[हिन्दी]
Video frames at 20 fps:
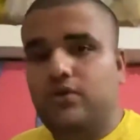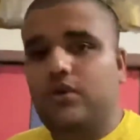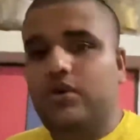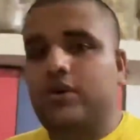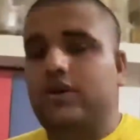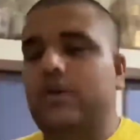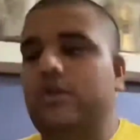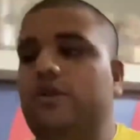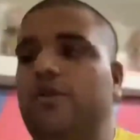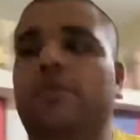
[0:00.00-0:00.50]

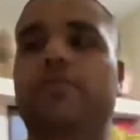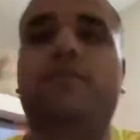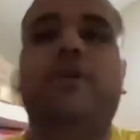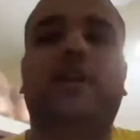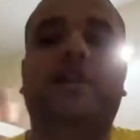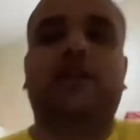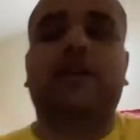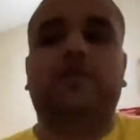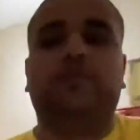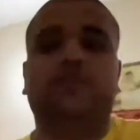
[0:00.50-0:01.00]
और
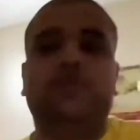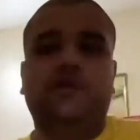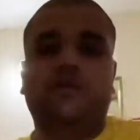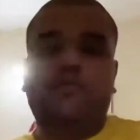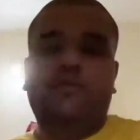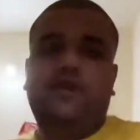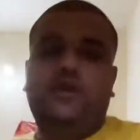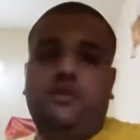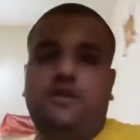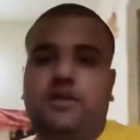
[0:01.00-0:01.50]
मैंने अभी
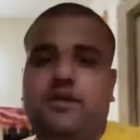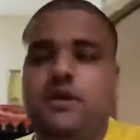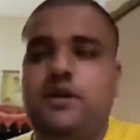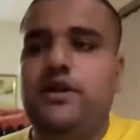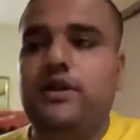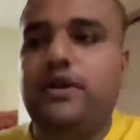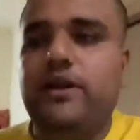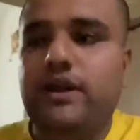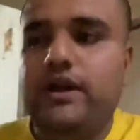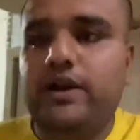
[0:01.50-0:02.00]
अभी
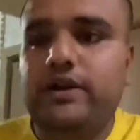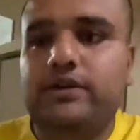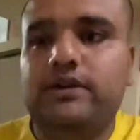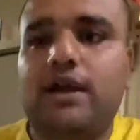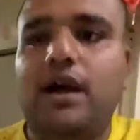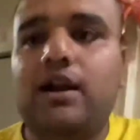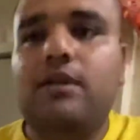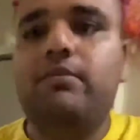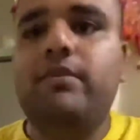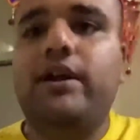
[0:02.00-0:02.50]
एक
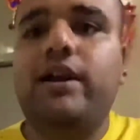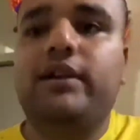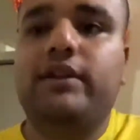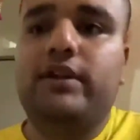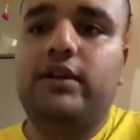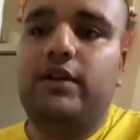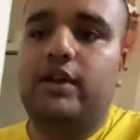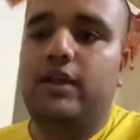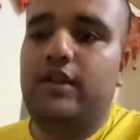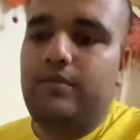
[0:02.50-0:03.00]
टारमेट
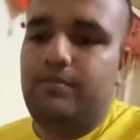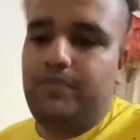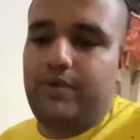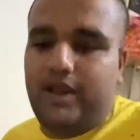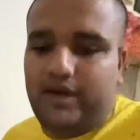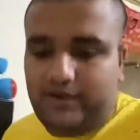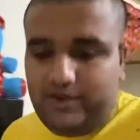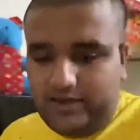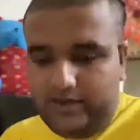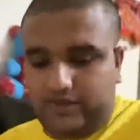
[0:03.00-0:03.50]
की नई
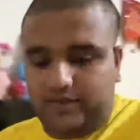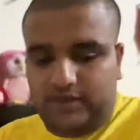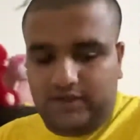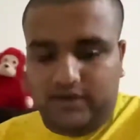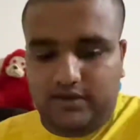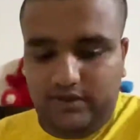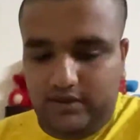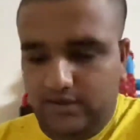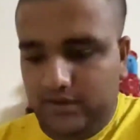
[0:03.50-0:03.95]
पैंट ली थी